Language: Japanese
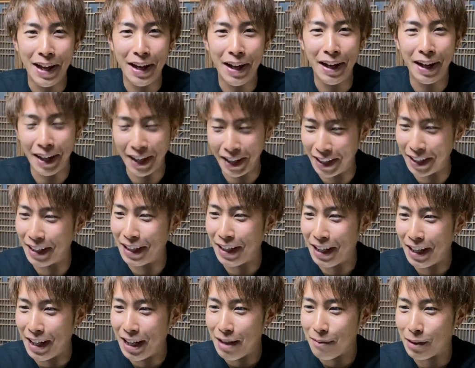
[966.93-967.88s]
はい
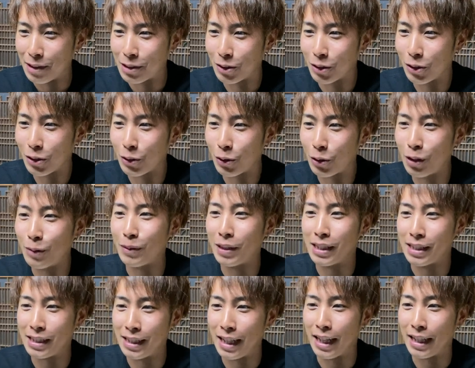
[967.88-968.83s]
まあ、そういうところもで
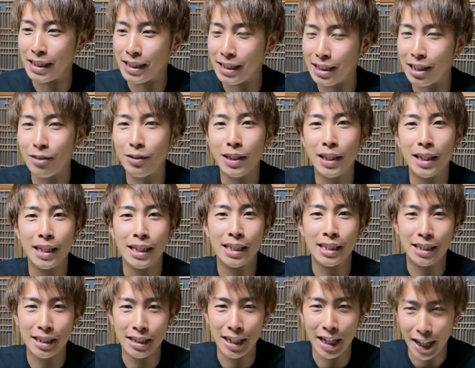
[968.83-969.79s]
すね知った上でで
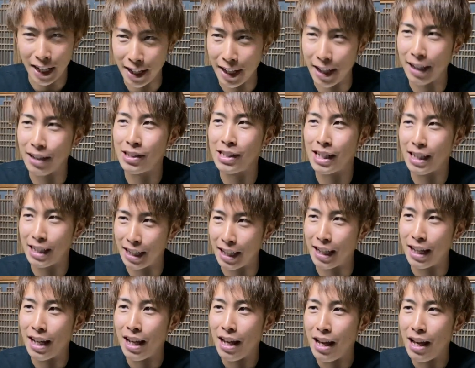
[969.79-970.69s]
すね、えぜひ、